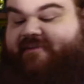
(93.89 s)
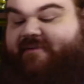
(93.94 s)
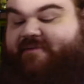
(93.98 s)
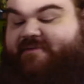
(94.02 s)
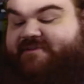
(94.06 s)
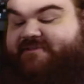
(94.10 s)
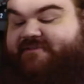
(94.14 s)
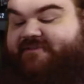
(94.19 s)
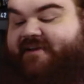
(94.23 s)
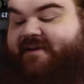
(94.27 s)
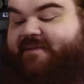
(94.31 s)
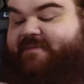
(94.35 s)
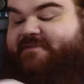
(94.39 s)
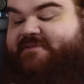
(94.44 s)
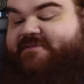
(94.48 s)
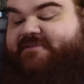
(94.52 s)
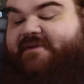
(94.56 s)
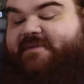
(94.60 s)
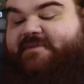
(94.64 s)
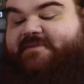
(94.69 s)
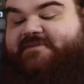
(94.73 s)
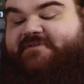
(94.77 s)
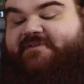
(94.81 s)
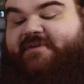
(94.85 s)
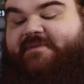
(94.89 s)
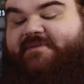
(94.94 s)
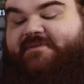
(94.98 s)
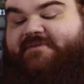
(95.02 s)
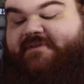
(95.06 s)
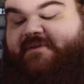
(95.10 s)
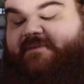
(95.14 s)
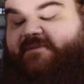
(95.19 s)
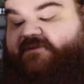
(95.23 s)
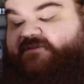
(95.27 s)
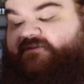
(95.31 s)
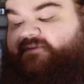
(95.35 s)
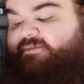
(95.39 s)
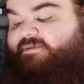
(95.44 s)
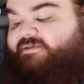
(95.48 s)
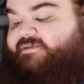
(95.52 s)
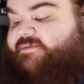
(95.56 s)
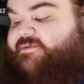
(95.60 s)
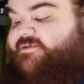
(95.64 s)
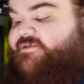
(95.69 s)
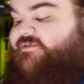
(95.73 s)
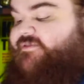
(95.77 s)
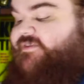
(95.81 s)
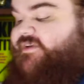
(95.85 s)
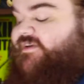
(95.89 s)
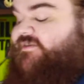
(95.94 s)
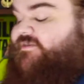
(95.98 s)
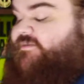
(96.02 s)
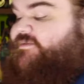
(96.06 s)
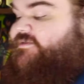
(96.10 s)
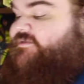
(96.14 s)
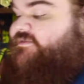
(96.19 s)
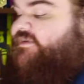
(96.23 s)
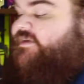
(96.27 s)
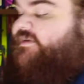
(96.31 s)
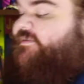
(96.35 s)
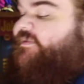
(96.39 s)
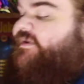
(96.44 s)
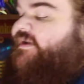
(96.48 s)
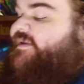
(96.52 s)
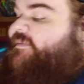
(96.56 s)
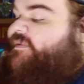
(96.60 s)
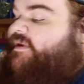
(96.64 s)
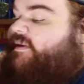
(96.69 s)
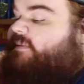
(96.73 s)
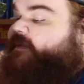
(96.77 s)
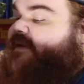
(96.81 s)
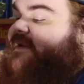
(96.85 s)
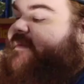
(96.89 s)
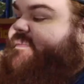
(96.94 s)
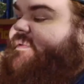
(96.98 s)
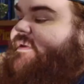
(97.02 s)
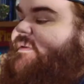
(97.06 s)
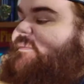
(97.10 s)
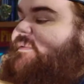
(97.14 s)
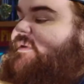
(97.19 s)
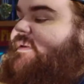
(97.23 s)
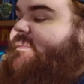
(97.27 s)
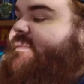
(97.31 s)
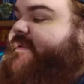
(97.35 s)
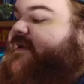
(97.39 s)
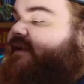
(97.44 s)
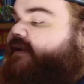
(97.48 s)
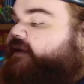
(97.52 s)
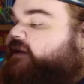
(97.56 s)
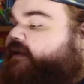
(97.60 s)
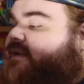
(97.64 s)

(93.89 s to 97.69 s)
vamos, vamos, vamos, vamos, vamos, vamos, vamos ver, vamos ver. Peraí, peraí, peraí, peraí, peraí, peraí.